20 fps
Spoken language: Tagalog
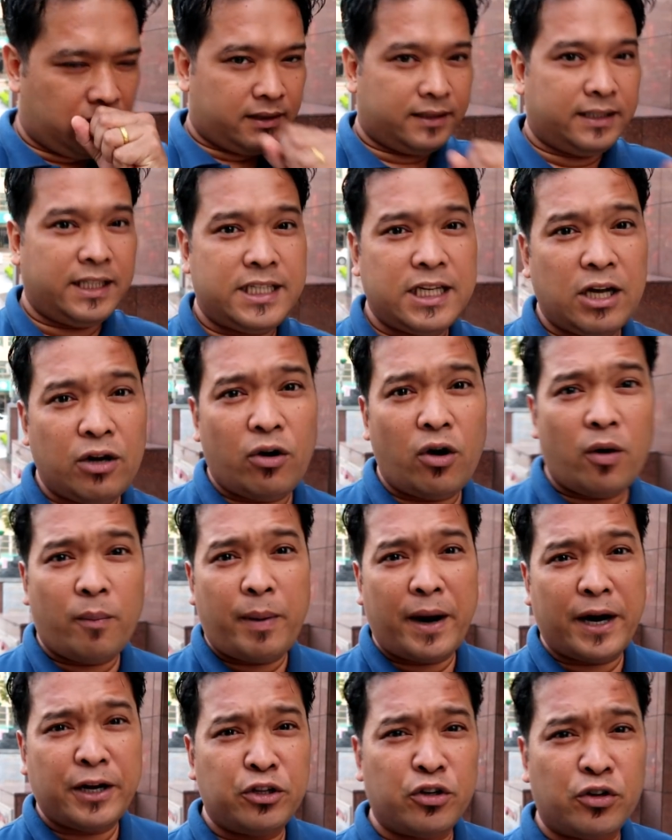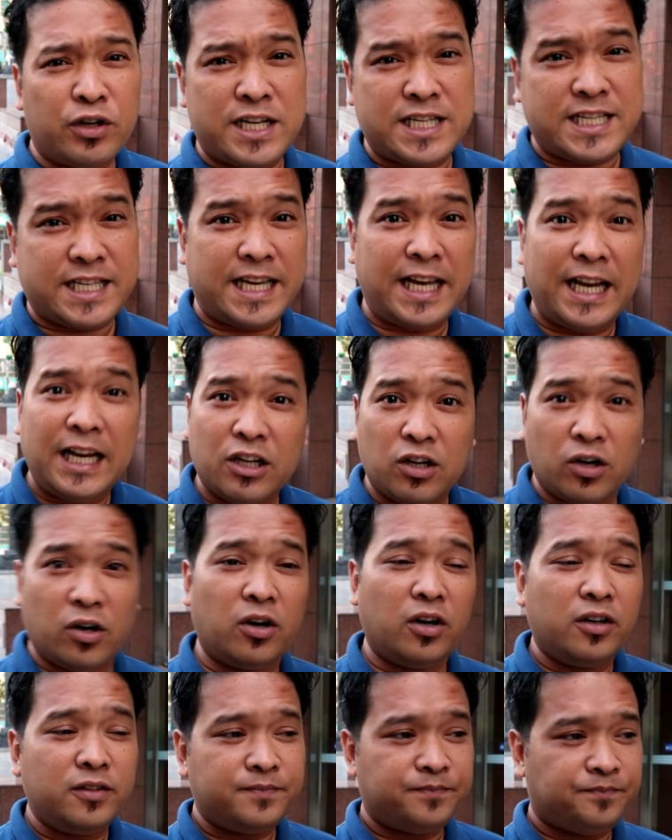hindi siya covered ng skill ko.